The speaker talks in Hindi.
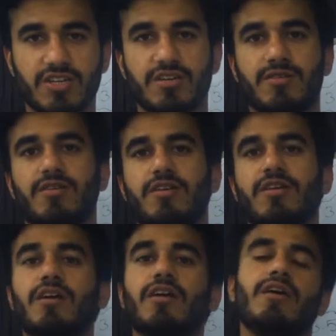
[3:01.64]
है
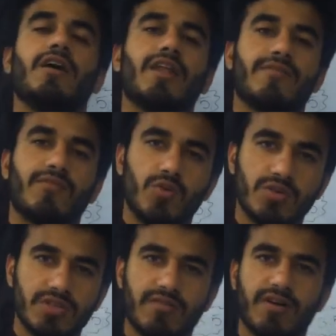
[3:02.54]
ठीक है
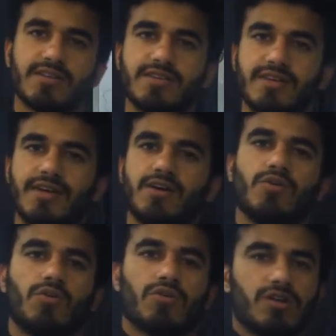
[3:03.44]
इन्फ्लुएंजा वायरस है
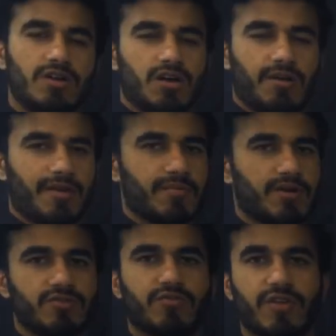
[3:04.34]
और आपके पास
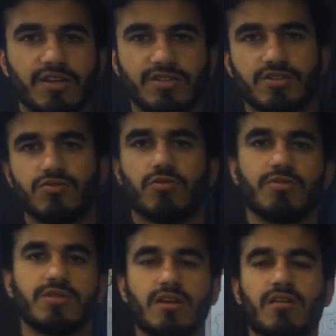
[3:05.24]
जो फ्रेश जो अभी
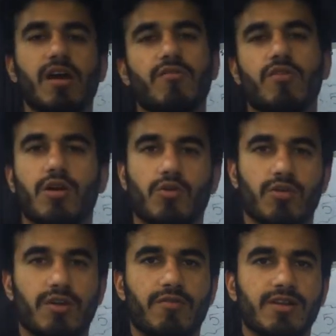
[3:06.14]
चल रहा है वो है
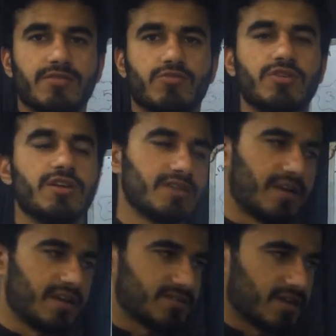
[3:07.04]
कोरोना वायरस तो ये
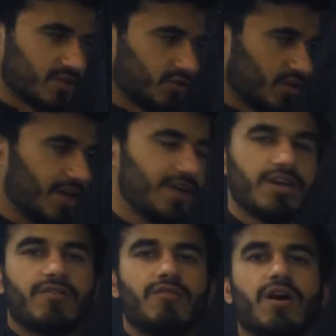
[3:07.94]
सारे के सारे जो है
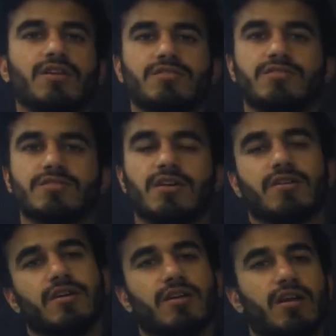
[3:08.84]
वायरसेस के
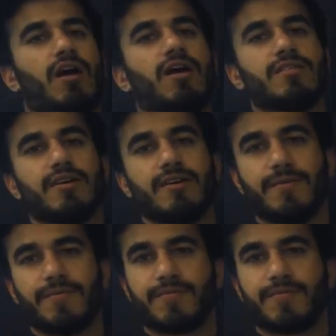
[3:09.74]
अंदर आता है